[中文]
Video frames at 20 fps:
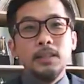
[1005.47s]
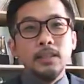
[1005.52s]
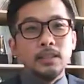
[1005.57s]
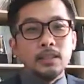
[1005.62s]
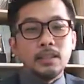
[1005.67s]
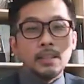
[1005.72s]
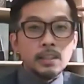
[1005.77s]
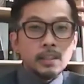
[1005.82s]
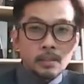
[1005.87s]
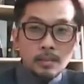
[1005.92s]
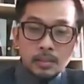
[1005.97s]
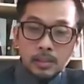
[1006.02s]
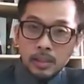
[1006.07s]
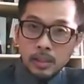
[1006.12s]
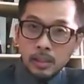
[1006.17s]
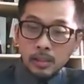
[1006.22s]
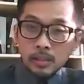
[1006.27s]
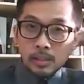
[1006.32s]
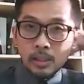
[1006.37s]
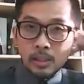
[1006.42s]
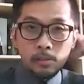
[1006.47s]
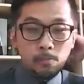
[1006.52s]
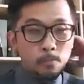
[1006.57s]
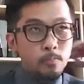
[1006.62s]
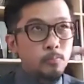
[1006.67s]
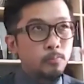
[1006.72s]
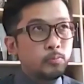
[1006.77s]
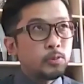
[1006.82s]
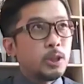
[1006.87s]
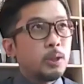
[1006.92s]
你切切切
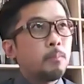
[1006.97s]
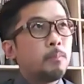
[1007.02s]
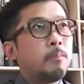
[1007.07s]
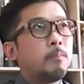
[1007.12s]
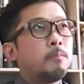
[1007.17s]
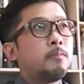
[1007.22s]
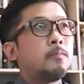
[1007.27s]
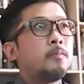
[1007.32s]
切。